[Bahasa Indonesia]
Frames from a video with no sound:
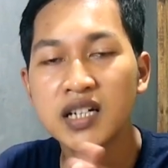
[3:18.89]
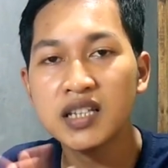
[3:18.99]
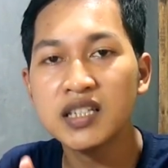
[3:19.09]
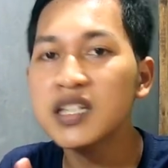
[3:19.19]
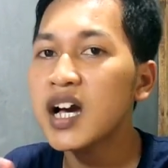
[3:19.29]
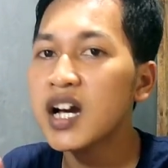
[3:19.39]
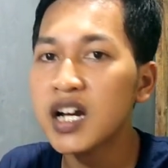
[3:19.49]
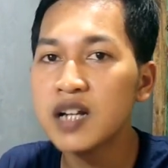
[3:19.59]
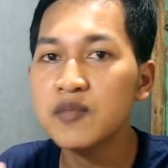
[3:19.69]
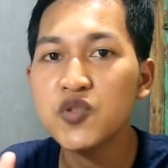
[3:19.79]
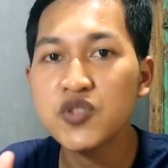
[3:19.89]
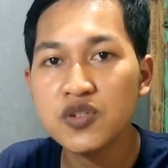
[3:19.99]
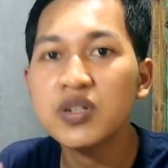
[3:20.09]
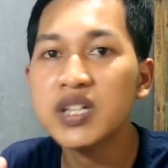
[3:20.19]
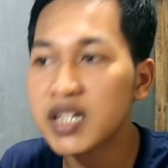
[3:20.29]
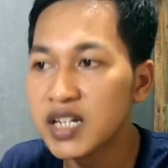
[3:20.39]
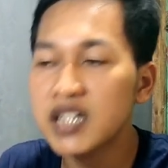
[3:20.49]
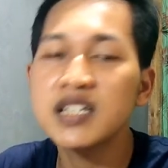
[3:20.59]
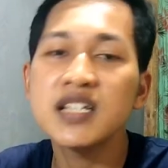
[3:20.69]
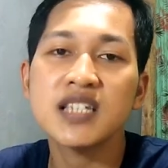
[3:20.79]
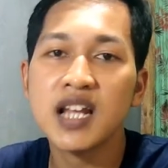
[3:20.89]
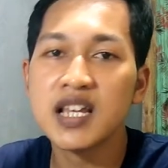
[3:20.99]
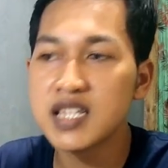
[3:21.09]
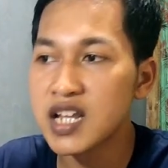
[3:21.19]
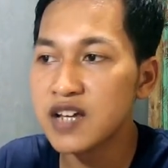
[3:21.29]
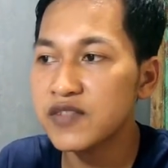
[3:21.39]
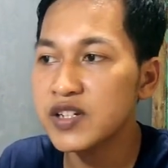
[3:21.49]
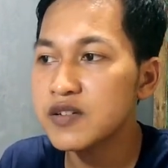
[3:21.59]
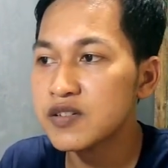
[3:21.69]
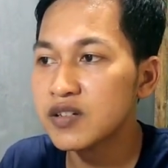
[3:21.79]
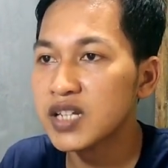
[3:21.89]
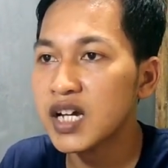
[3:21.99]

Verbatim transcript: nantinya akan muncul iklan di sela-sela video